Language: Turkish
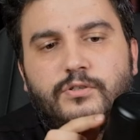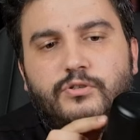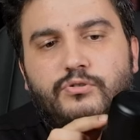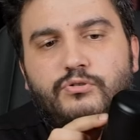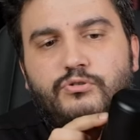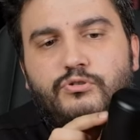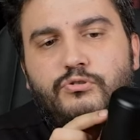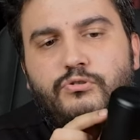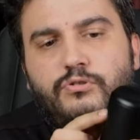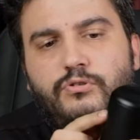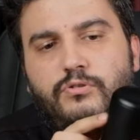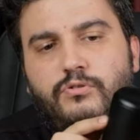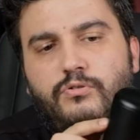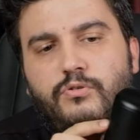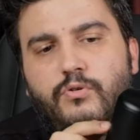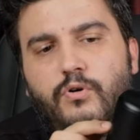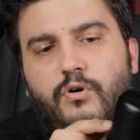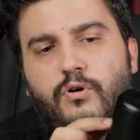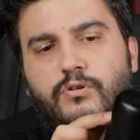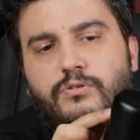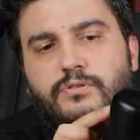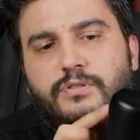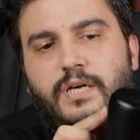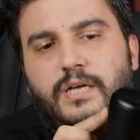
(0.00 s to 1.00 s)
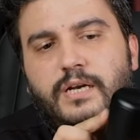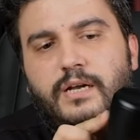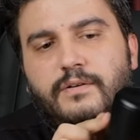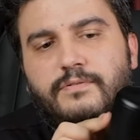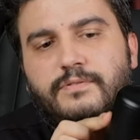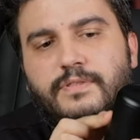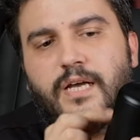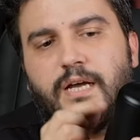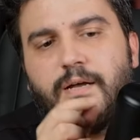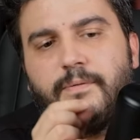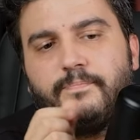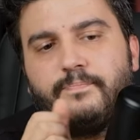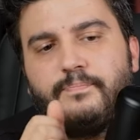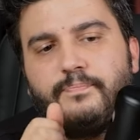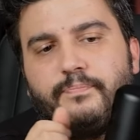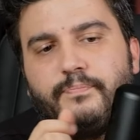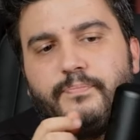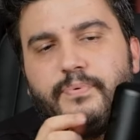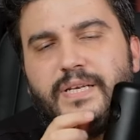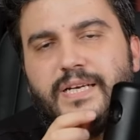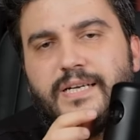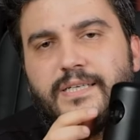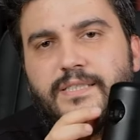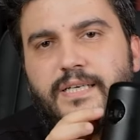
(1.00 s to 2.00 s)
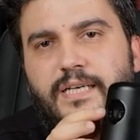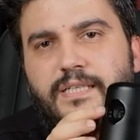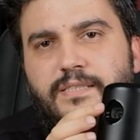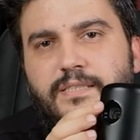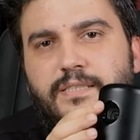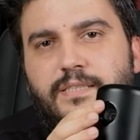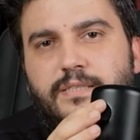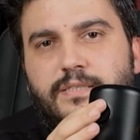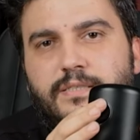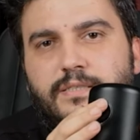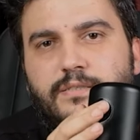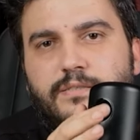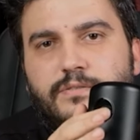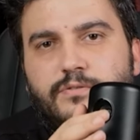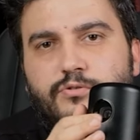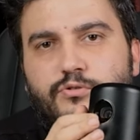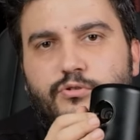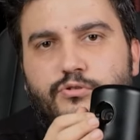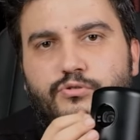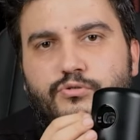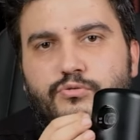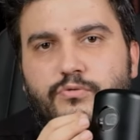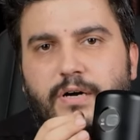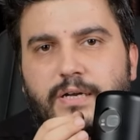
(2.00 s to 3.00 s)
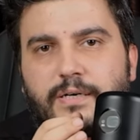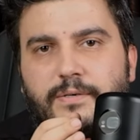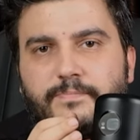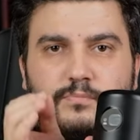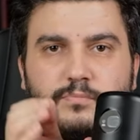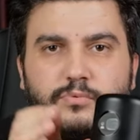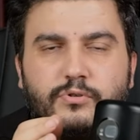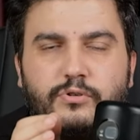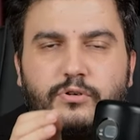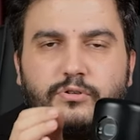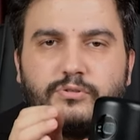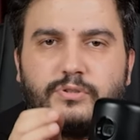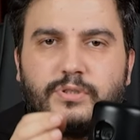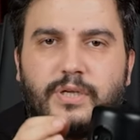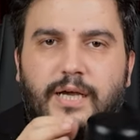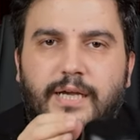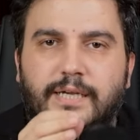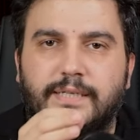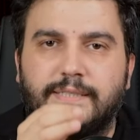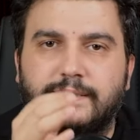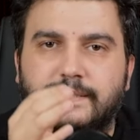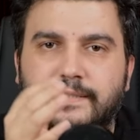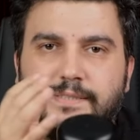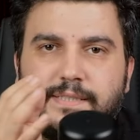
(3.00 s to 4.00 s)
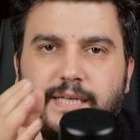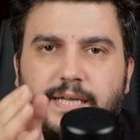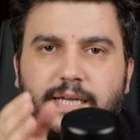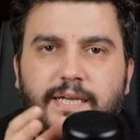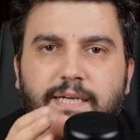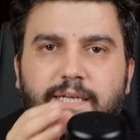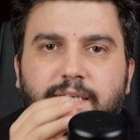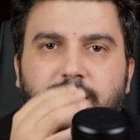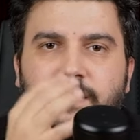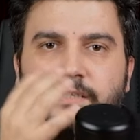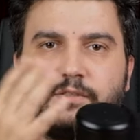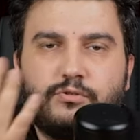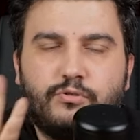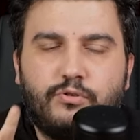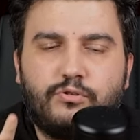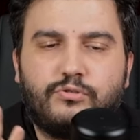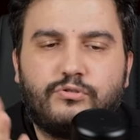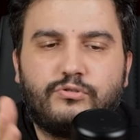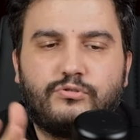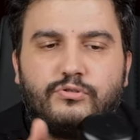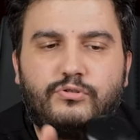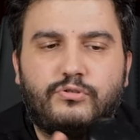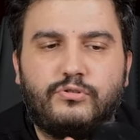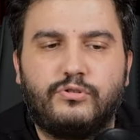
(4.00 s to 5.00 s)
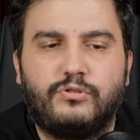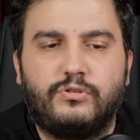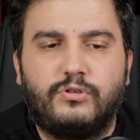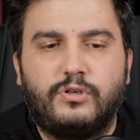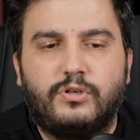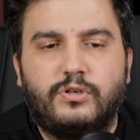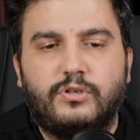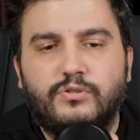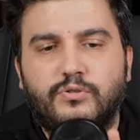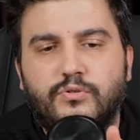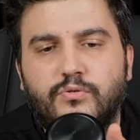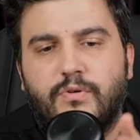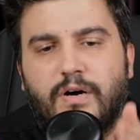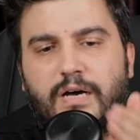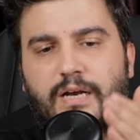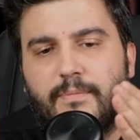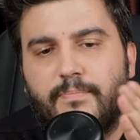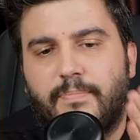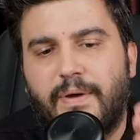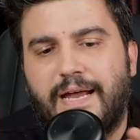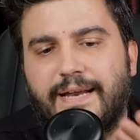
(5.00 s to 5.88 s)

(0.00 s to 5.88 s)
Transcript: şu ön tarafta bir adet gözü var. Bu göz sayesinde görüntüyü duvara,